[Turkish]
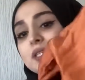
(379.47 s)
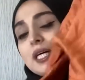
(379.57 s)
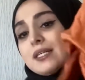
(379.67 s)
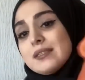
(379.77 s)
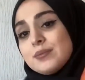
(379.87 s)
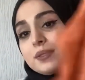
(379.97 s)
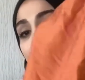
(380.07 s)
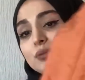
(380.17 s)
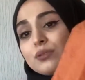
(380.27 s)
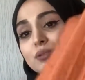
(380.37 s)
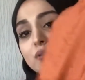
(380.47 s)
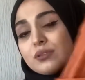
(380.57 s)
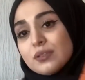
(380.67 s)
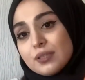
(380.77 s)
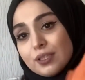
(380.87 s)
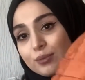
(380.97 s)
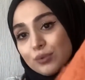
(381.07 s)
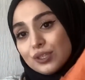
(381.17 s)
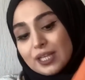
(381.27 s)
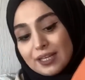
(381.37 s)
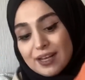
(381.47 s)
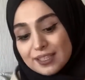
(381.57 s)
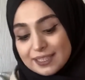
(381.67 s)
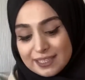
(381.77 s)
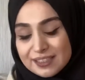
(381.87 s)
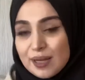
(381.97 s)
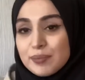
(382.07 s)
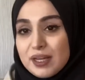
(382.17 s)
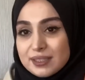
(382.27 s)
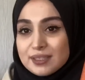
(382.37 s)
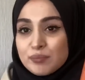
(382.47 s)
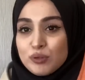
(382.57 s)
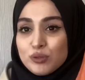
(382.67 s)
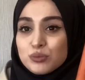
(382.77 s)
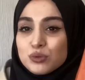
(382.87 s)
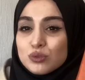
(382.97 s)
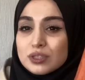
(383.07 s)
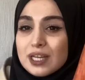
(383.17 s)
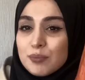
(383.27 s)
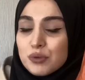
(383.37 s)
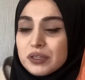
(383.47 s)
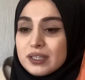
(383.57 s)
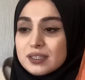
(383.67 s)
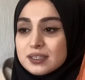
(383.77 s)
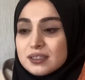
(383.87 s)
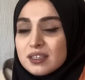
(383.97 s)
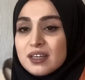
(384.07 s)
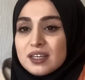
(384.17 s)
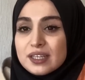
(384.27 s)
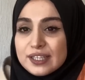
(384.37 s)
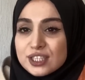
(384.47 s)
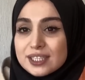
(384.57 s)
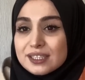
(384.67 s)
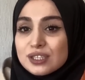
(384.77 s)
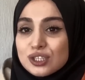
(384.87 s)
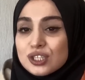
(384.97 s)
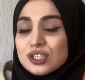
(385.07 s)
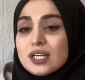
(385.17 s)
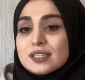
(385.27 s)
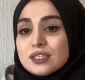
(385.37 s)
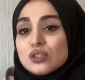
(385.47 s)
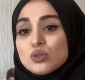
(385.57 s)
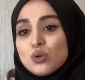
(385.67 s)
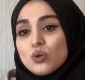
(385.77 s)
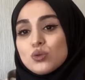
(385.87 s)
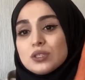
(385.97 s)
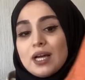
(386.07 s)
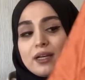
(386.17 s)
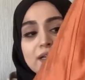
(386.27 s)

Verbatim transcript: tarzı bir ürün. Bu şekilde aslında tam yazlık biliyor musunuz? Tam böyle yazın giyeceksiniz çıkacaksınız. Çok güzel.